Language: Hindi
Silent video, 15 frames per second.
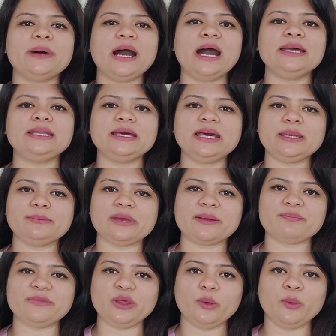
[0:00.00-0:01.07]
महानगर
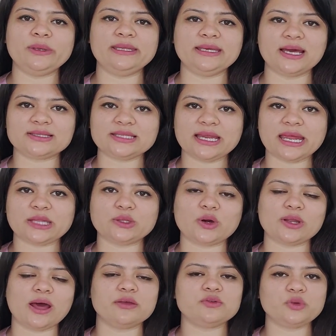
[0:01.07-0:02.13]
में अपनी होली यात्रा के
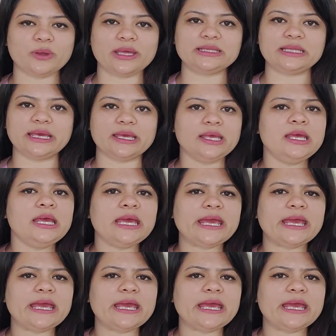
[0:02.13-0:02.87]
दौरान रुके थे